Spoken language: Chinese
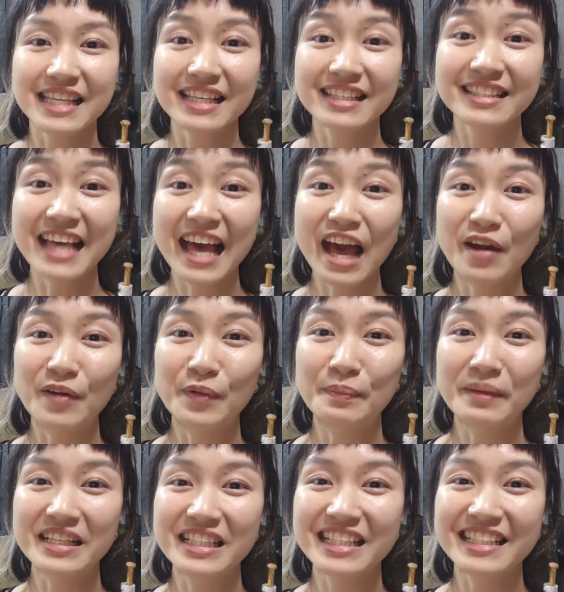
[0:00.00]
现在我
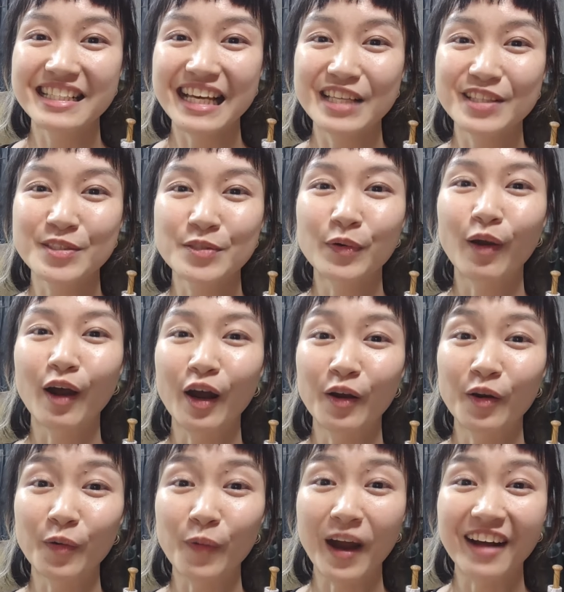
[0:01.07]
们正在
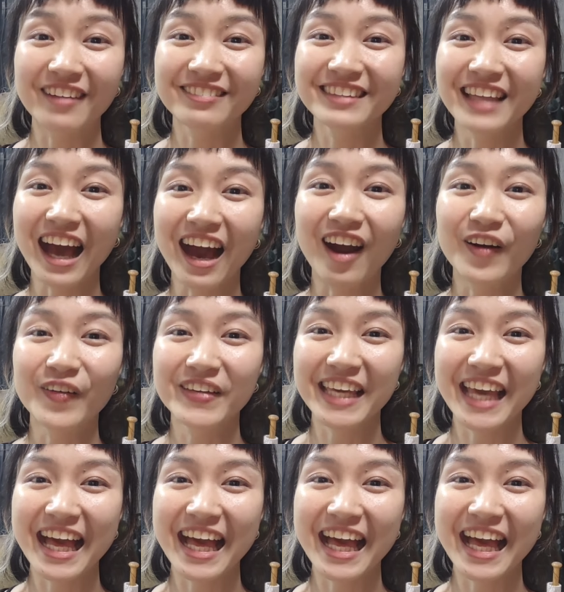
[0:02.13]
做黄桃